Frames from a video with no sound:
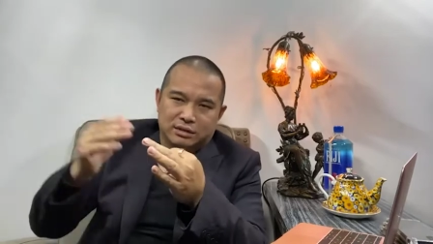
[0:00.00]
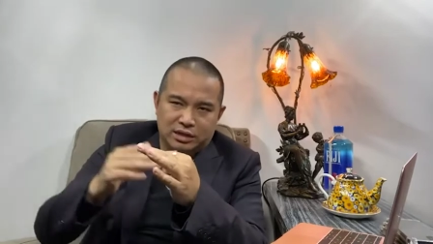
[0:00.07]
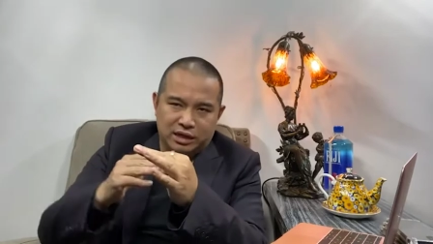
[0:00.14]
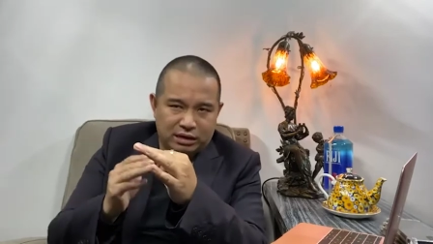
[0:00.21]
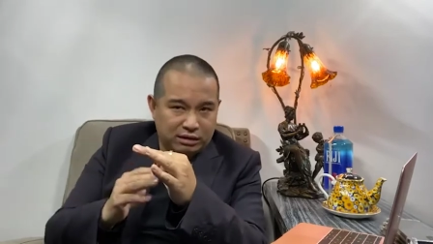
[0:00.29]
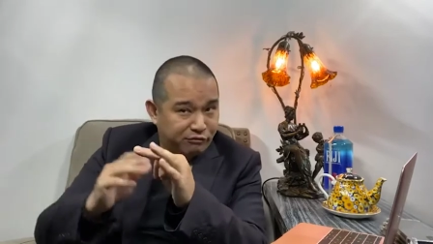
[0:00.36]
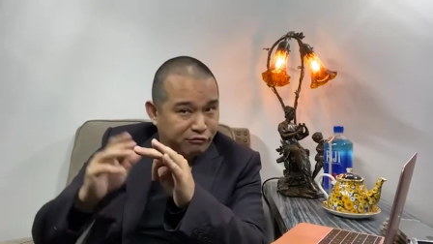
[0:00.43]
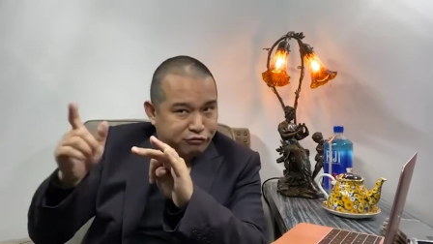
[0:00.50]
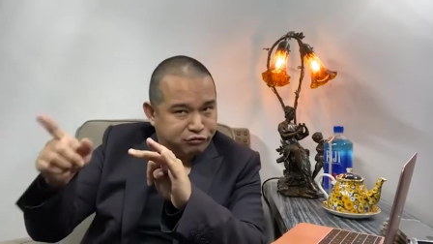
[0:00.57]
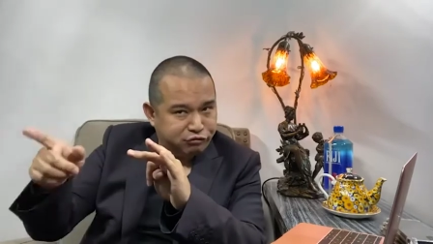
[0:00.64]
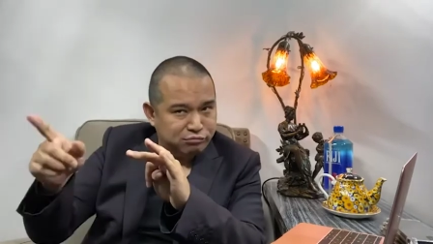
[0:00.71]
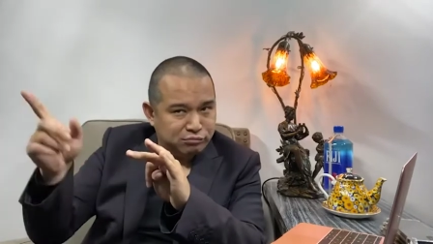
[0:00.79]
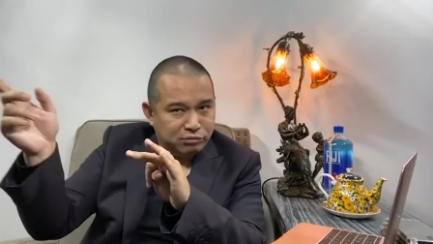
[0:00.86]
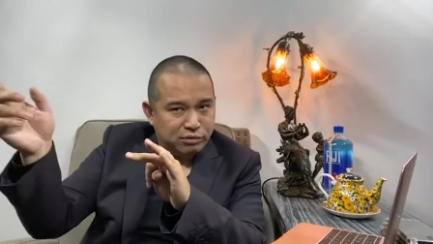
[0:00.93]
第二个
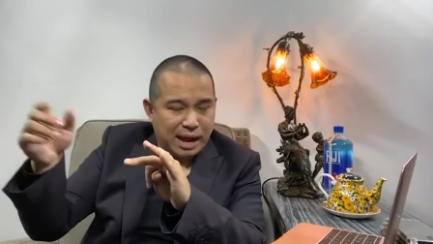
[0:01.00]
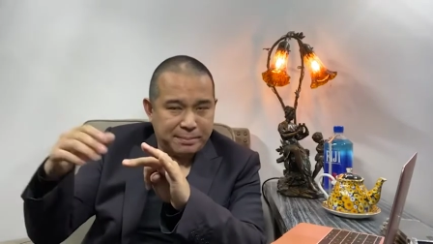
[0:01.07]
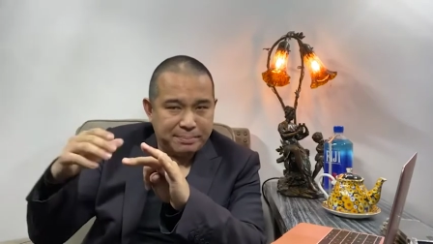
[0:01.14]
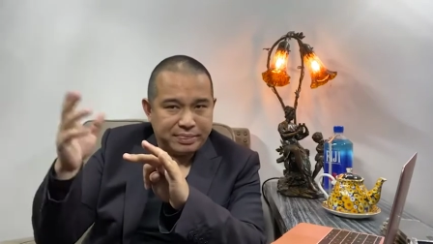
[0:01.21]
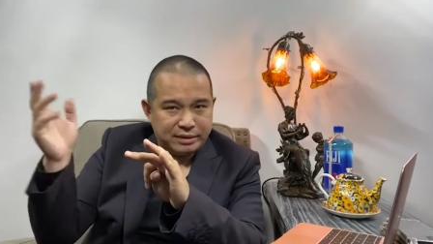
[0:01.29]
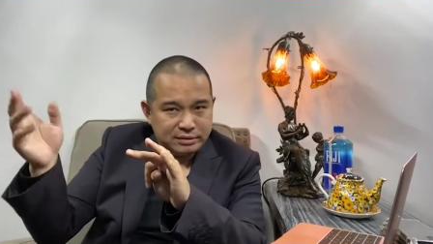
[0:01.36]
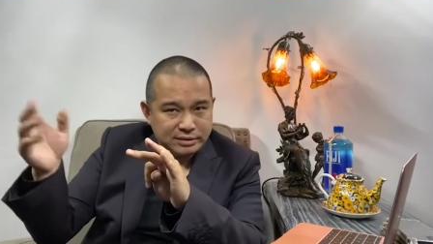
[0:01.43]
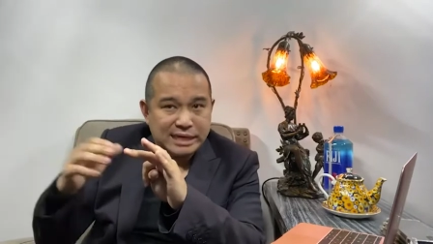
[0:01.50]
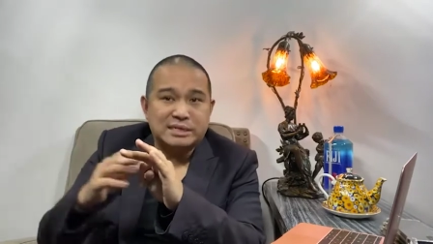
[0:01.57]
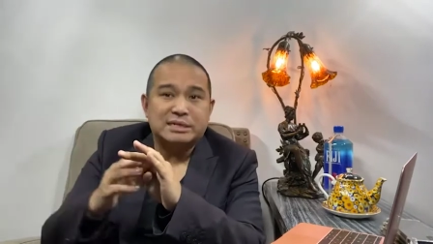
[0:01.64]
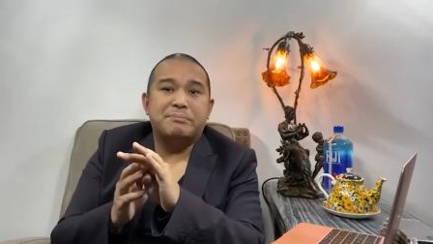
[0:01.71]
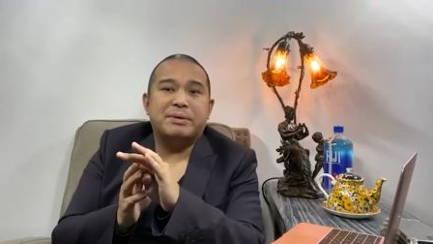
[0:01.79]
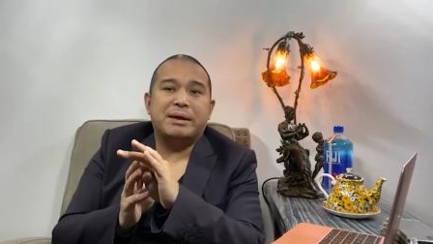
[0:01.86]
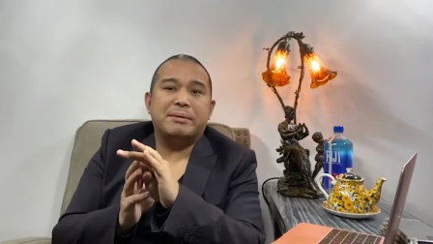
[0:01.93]
父母啊在
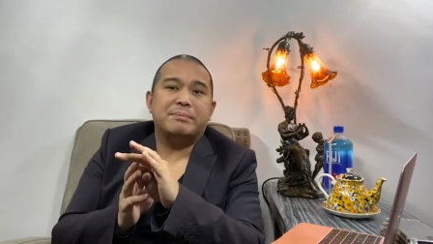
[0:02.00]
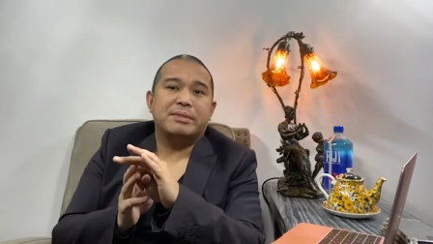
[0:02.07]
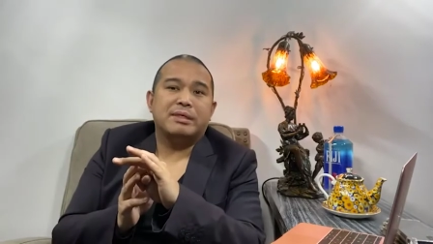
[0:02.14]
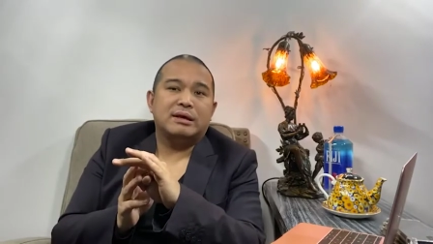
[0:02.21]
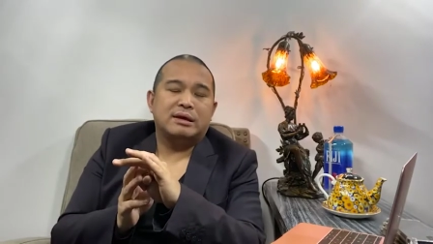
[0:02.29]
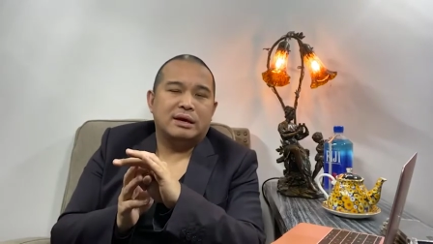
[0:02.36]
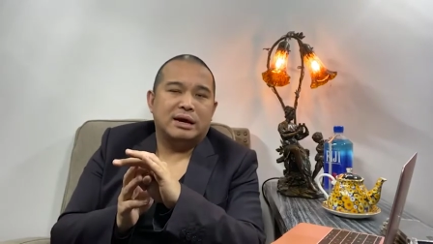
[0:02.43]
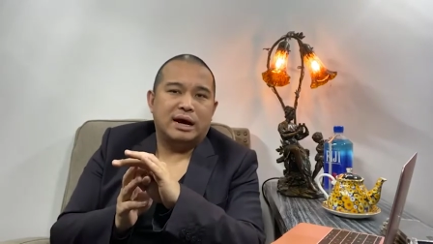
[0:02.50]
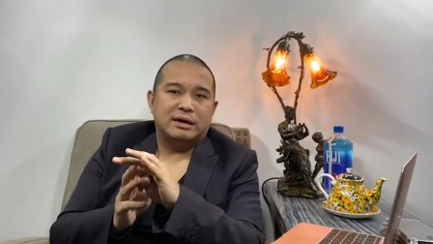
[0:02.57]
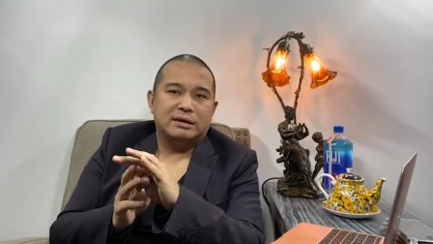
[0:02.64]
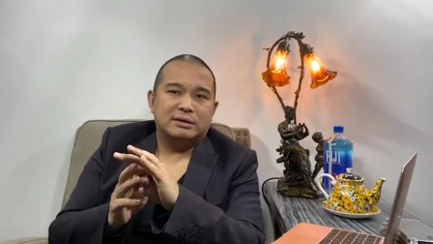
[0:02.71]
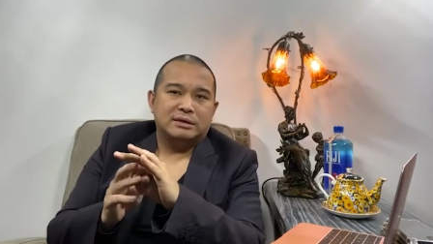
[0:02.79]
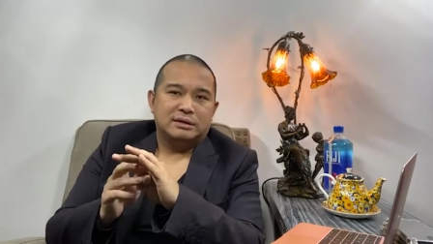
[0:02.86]
身边啊，